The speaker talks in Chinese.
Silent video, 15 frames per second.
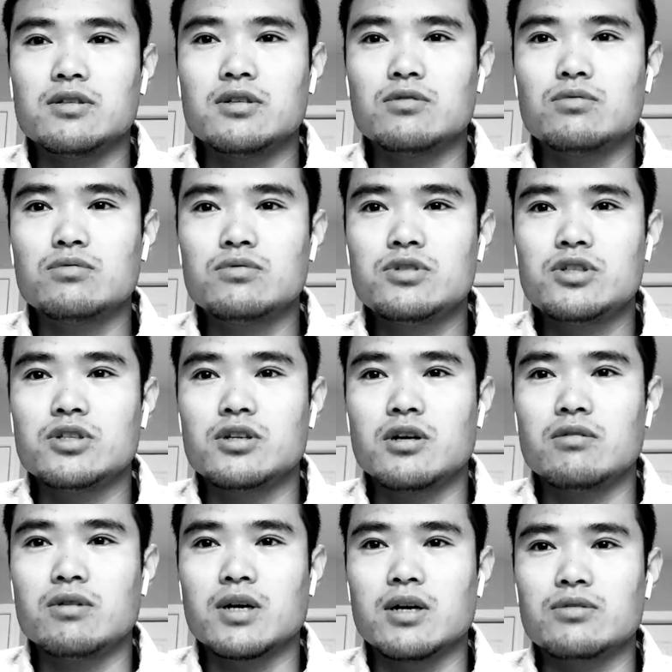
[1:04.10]
的一些东西，
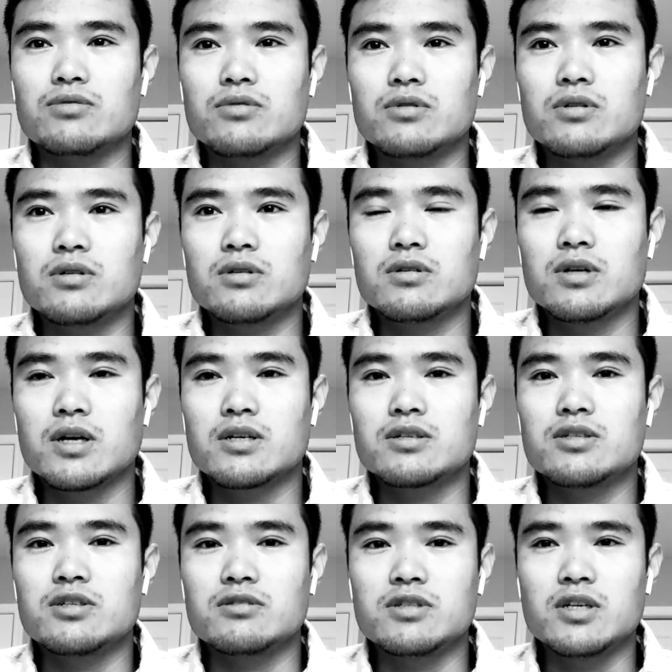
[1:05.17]
让我感觉还
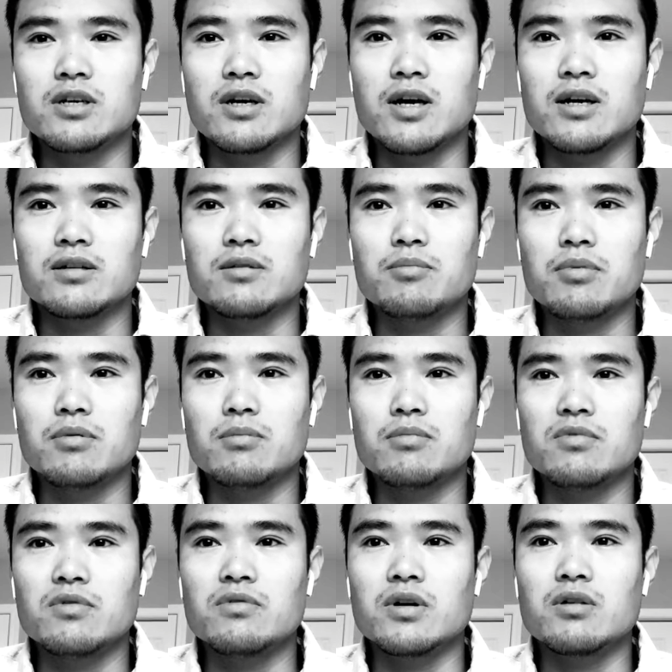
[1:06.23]
是挺震撼的。
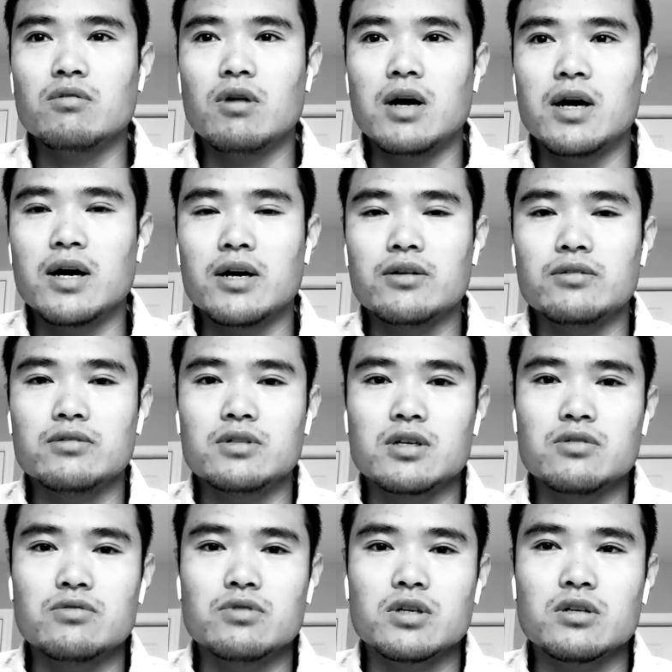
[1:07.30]
文化还有
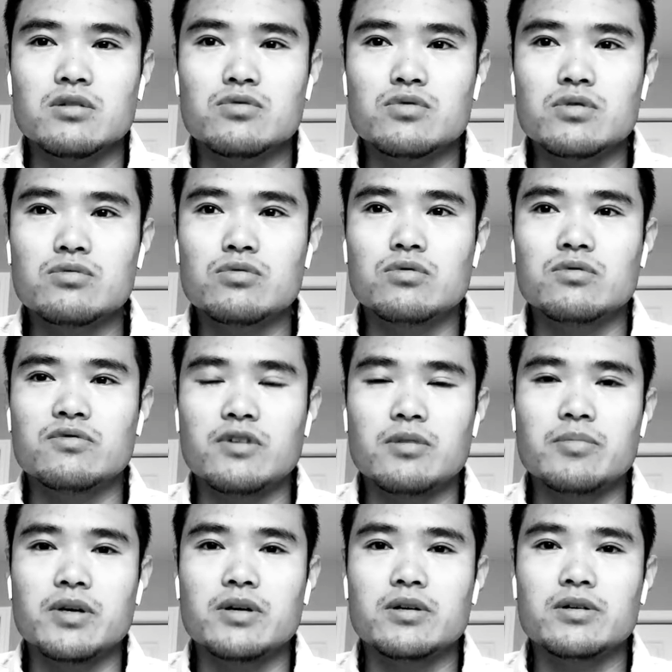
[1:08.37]
人与人的尊重
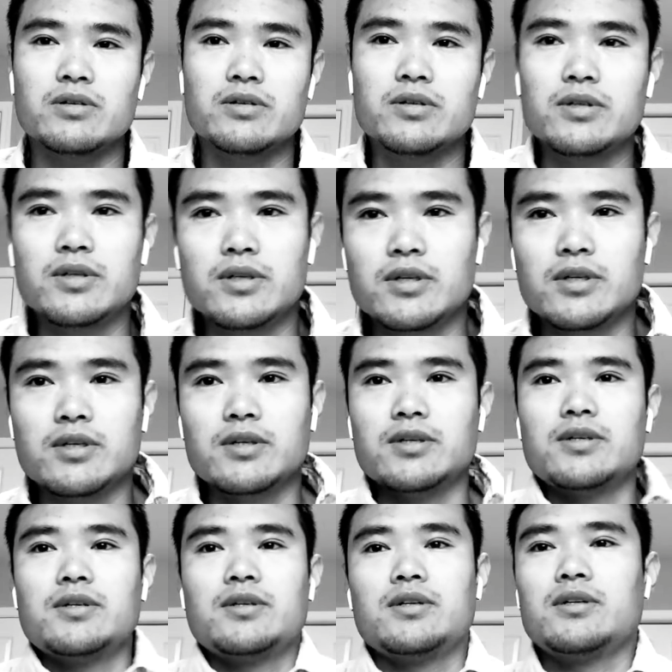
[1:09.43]
方面，
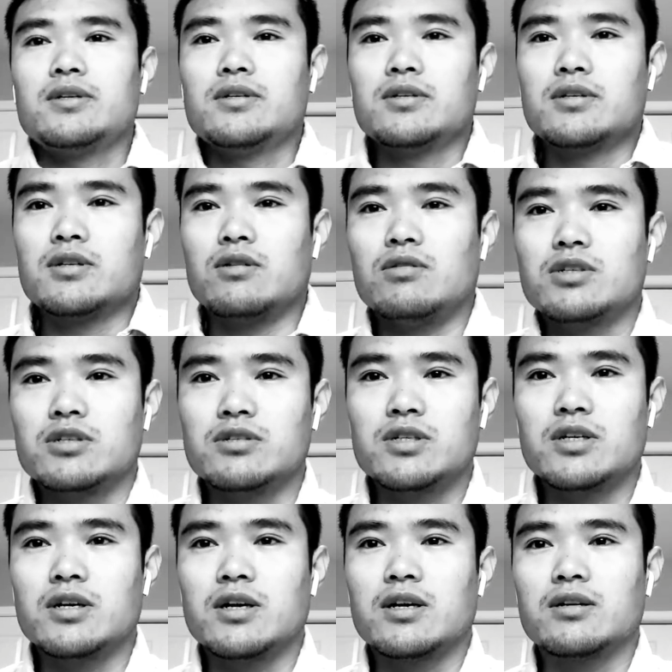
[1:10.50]
让我挺
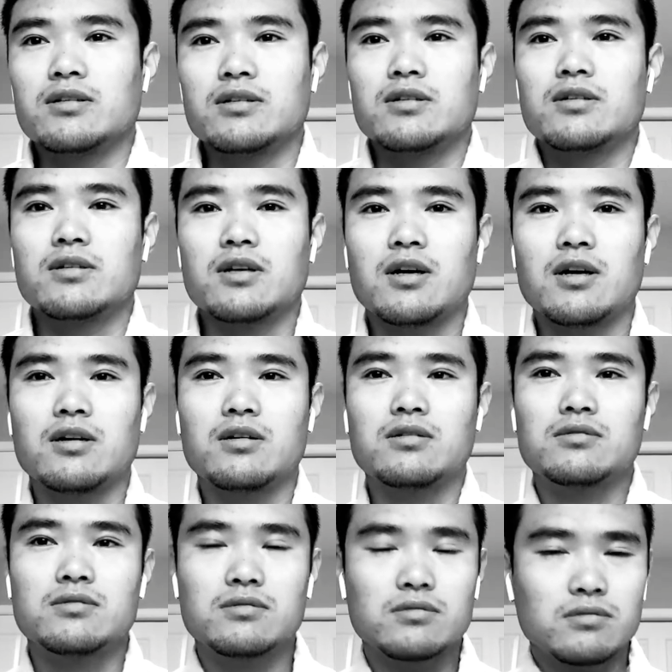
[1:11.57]
震撼的。
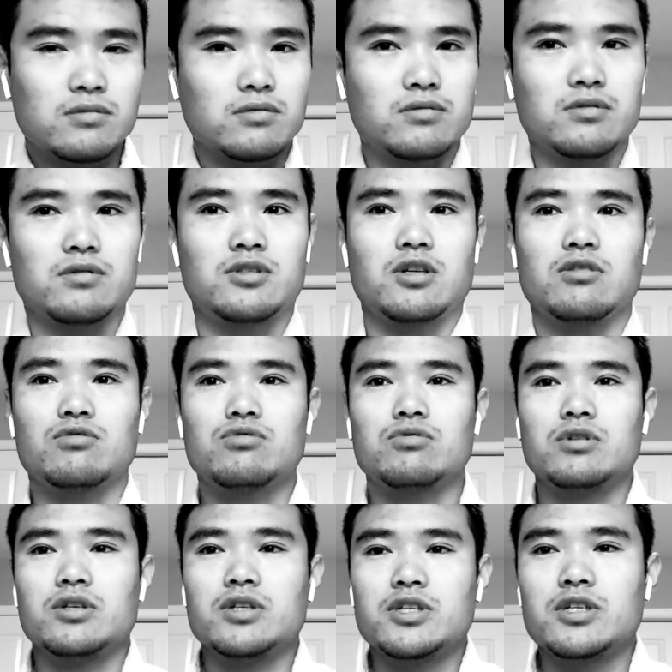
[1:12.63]
他讲
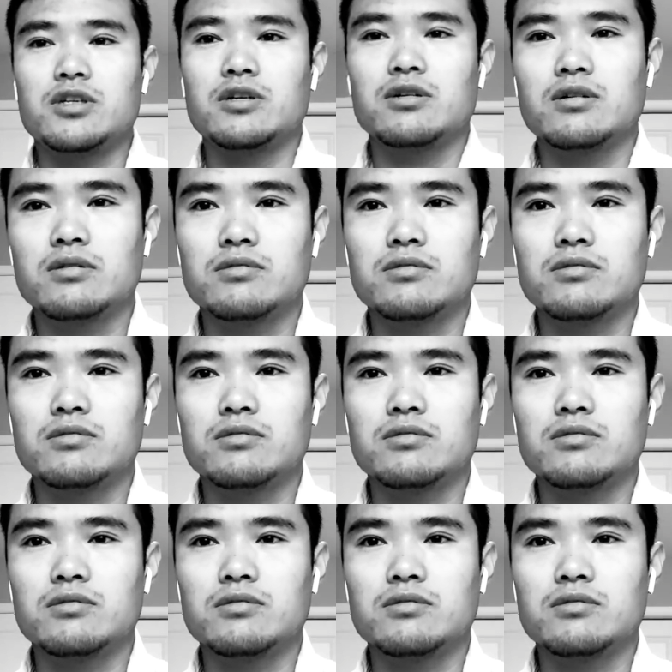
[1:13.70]
述的一些